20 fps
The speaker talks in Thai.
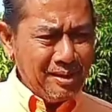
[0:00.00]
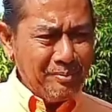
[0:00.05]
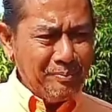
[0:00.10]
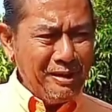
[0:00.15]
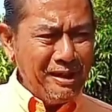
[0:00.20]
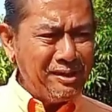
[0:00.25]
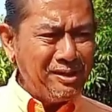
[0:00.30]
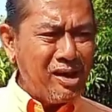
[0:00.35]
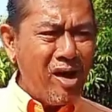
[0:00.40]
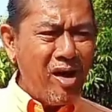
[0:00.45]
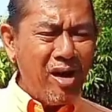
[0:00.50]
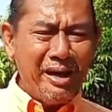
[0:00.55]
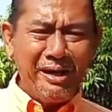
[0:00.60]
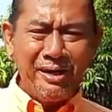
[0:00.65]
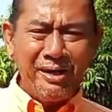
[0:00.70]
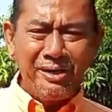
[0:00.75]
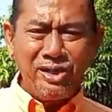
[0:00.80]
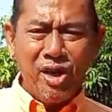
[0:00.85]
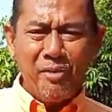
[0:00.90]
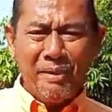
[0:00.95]
บิ๊กต่อหรื
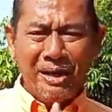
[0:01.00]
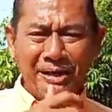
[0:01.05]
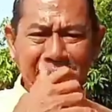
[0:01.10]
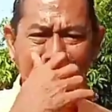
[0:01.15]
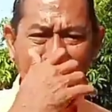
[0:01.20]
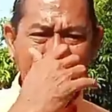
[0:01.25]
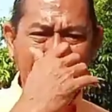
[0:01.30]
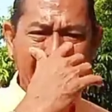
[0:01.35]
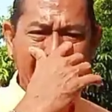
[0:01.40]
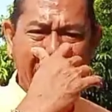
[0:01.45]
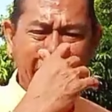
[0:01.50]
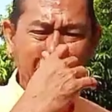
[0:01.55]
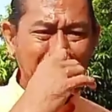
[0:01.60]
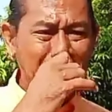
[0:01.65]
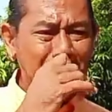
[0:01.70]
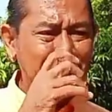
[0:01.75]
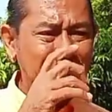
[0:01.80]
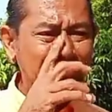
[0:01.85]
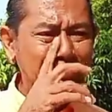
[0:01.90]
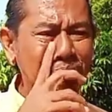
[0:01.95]
อต้องมาใช้งาน
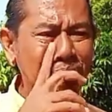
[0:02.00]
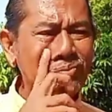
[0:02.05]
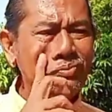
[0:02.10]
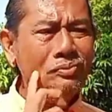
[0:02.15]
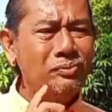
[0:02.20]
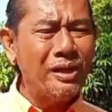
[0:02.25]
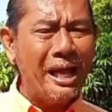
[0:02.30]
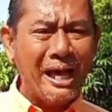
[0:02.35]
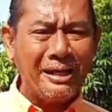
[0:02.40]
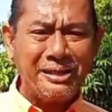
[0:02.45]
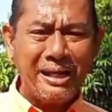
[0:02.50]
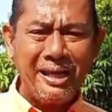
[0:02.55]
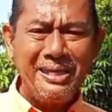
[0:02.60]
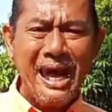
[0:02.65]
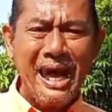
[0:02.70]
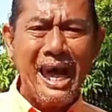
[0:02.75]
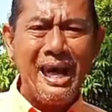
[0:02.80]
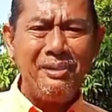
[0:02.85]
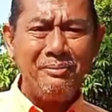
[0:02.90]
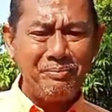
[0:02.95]
อาช
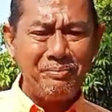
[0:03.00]
ญะ